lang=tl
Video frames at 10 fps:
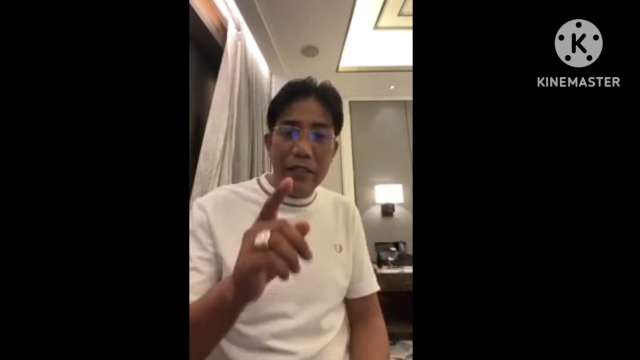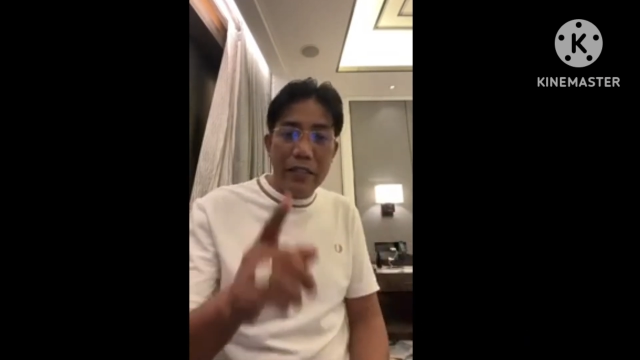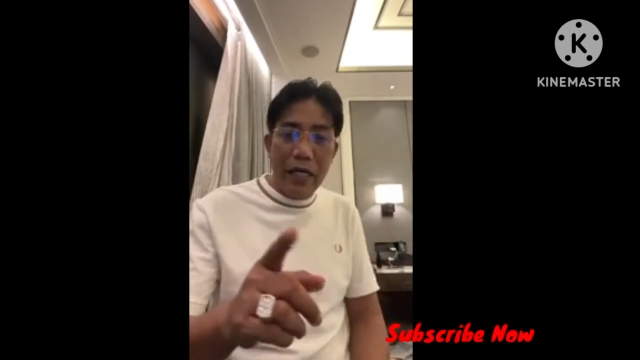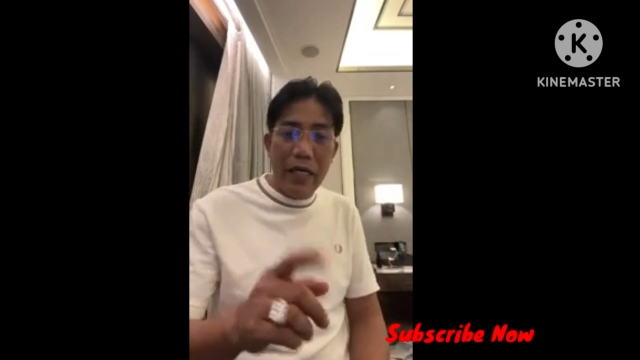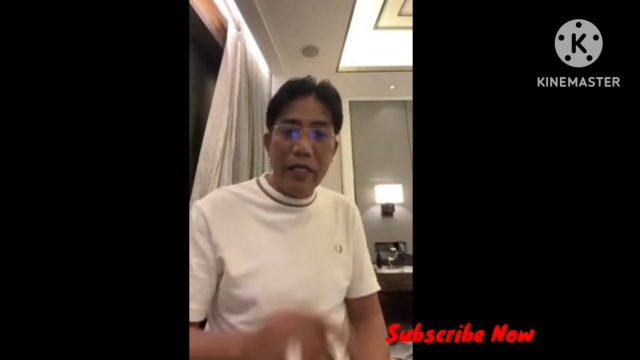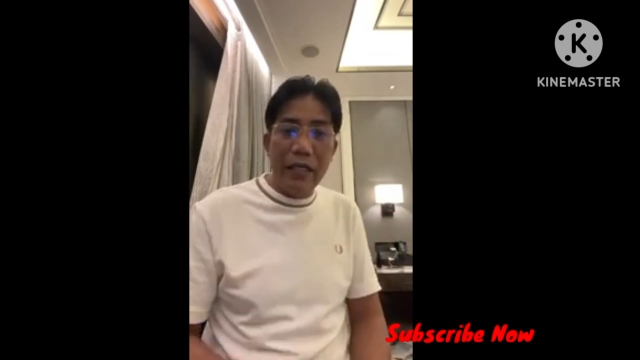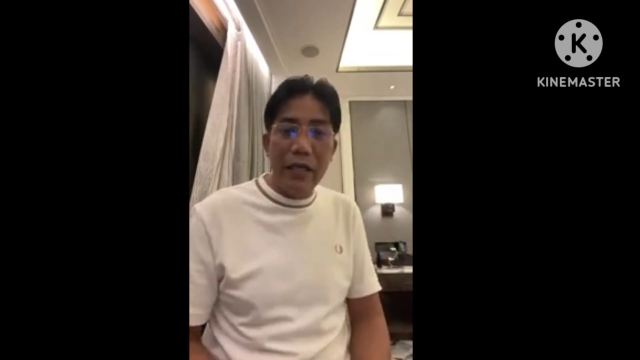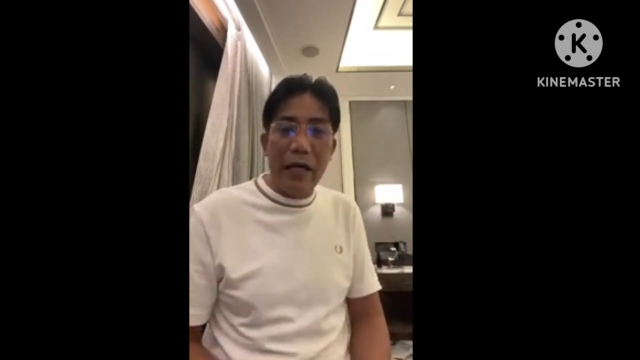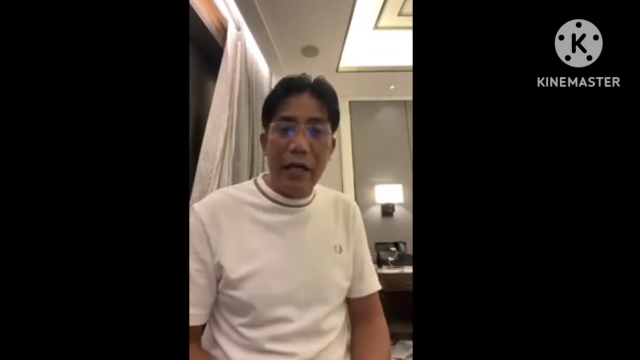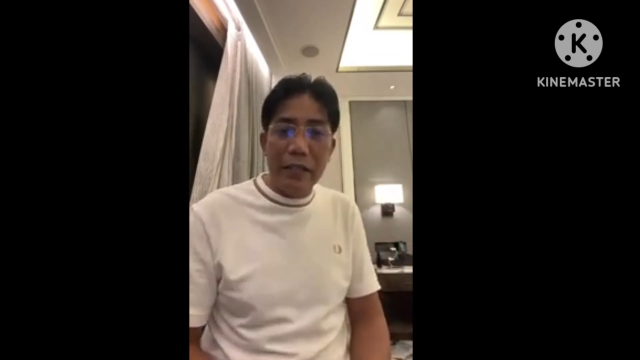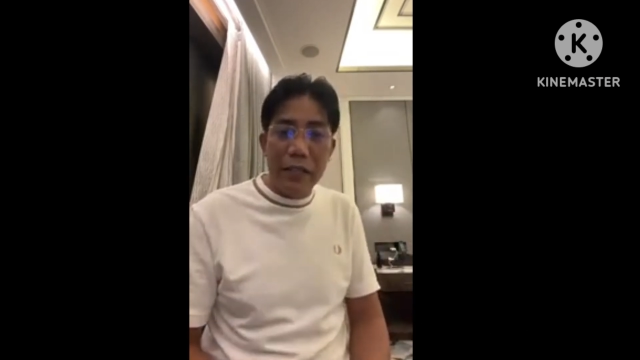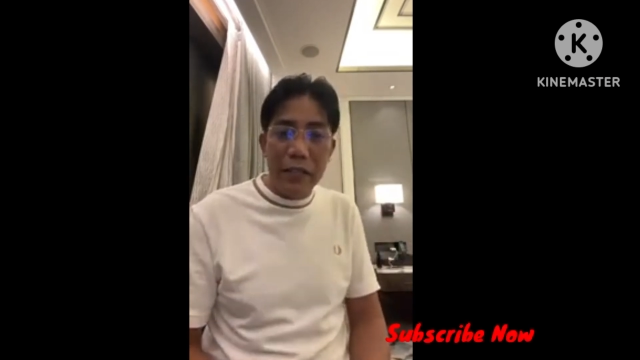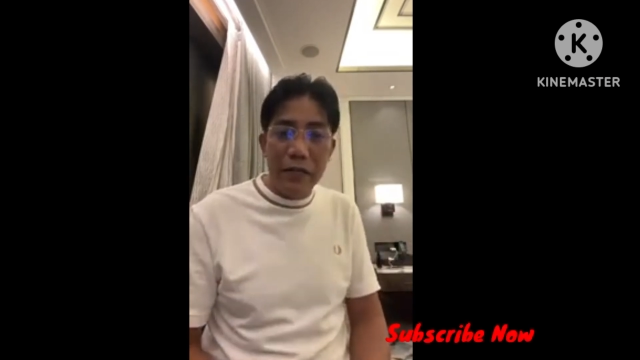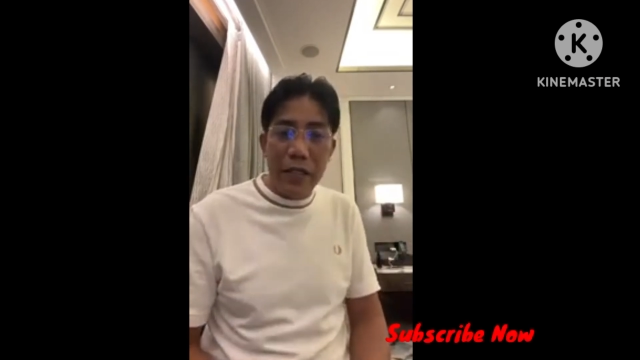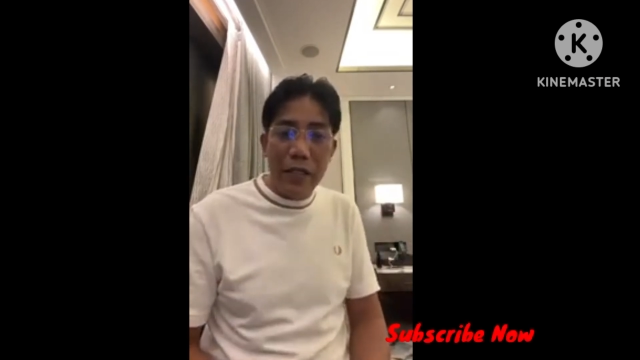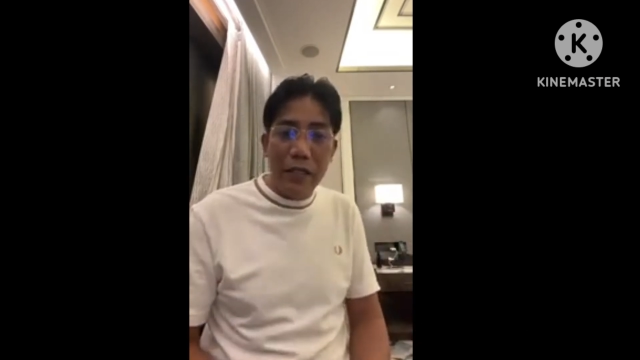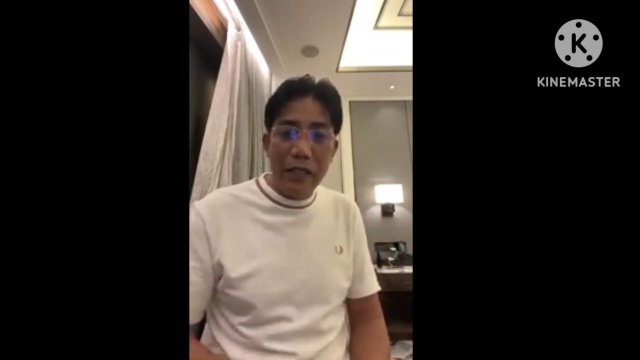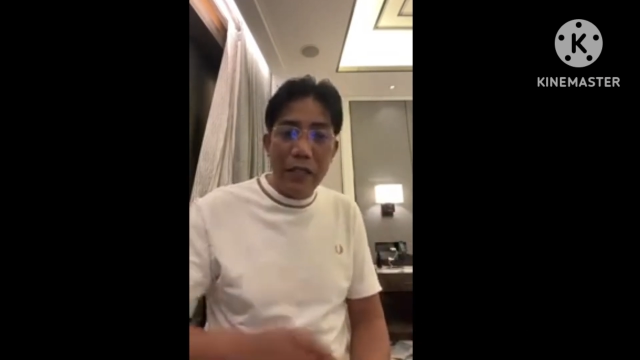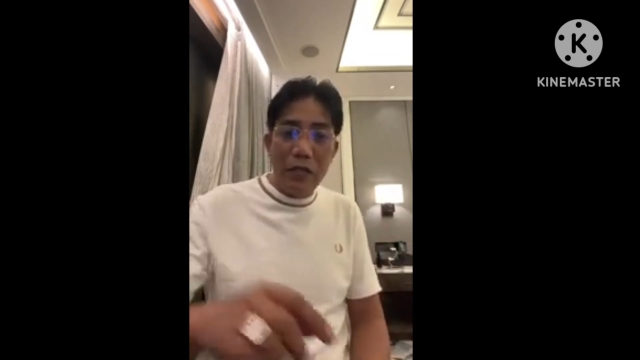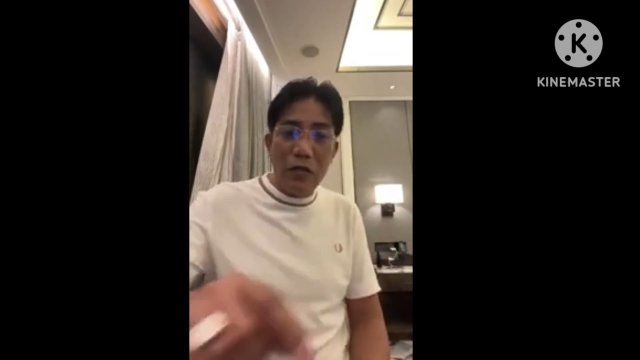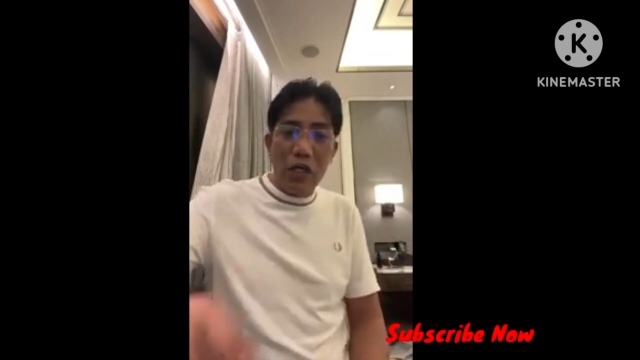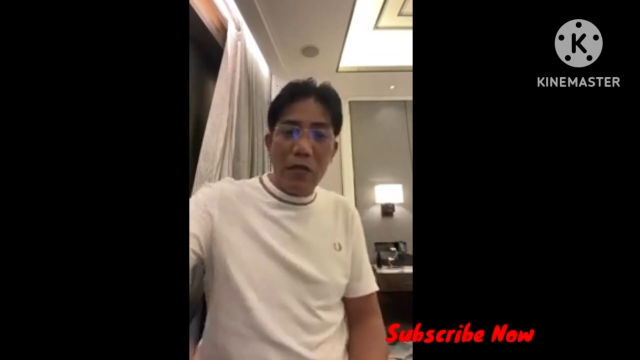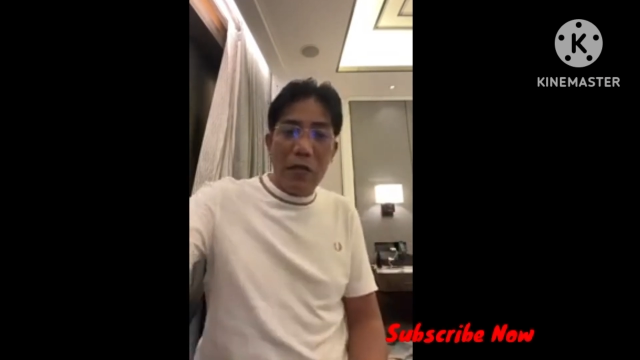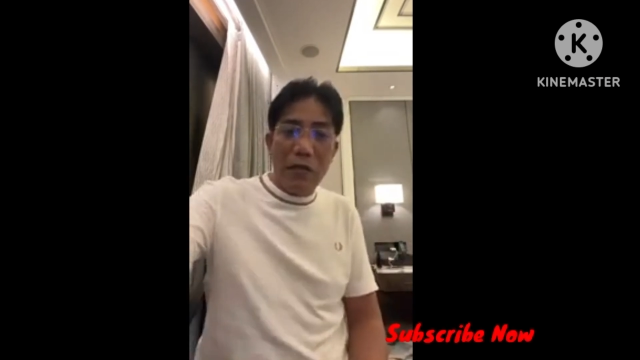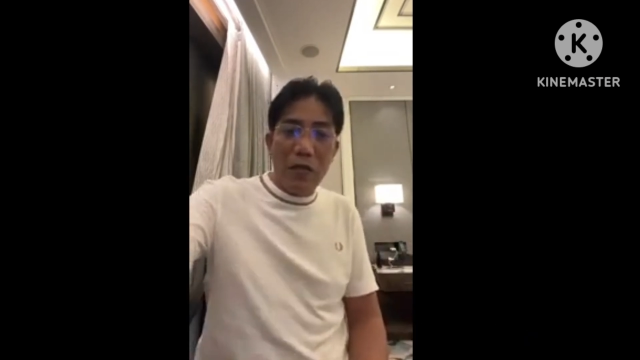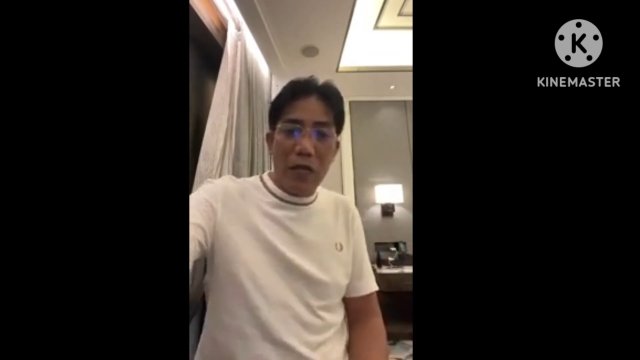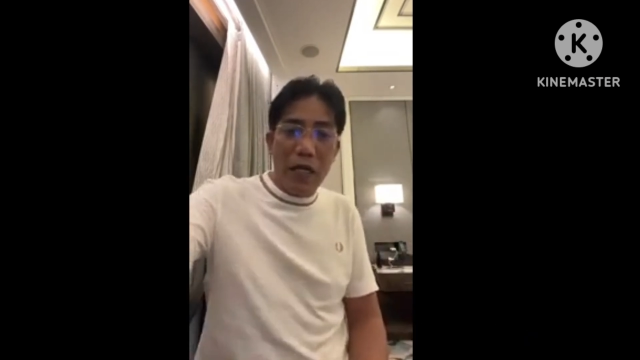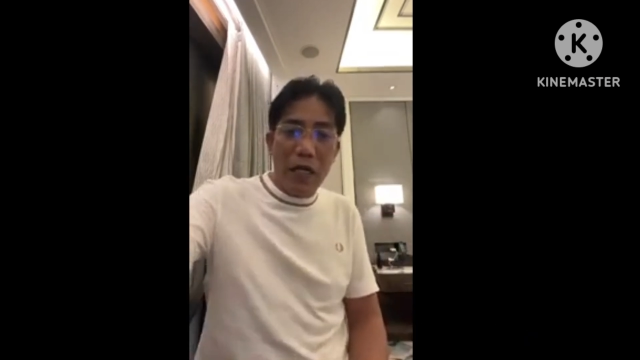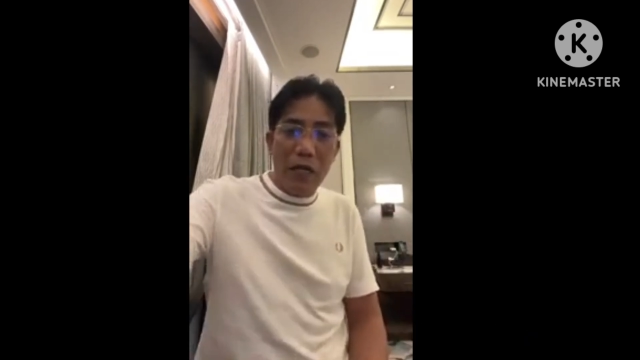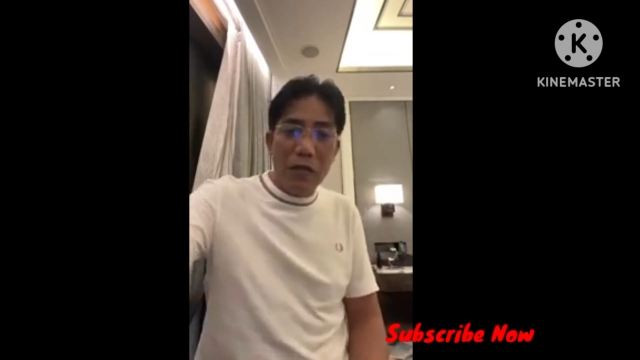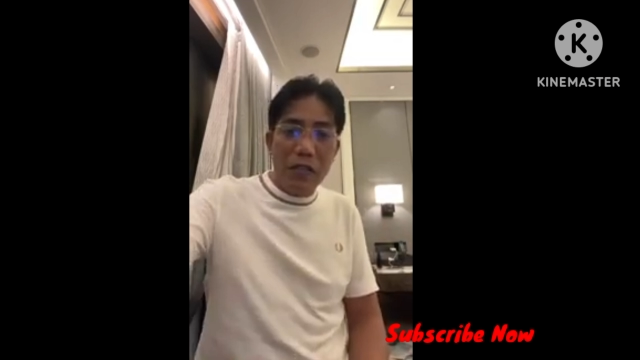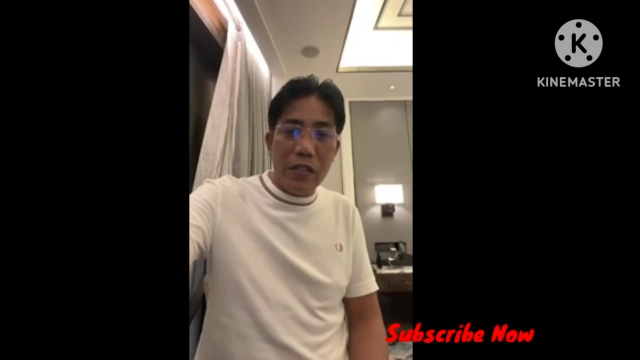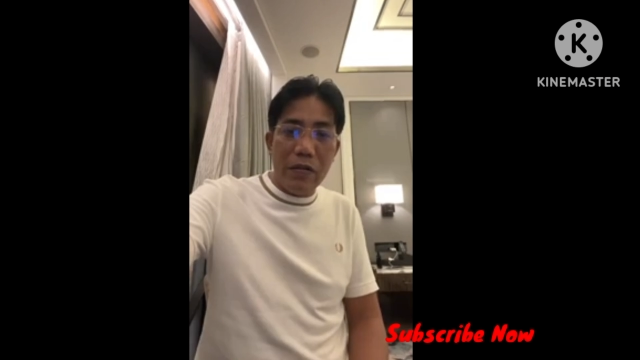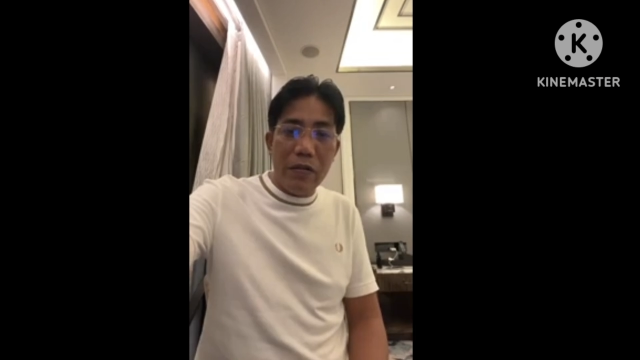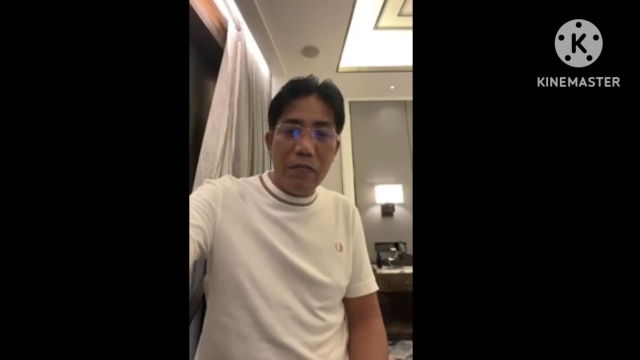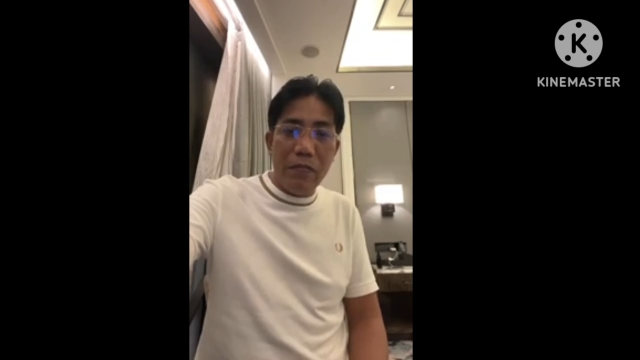Yan. Aasenso ka. Doon na magbanwa. Hello, sir.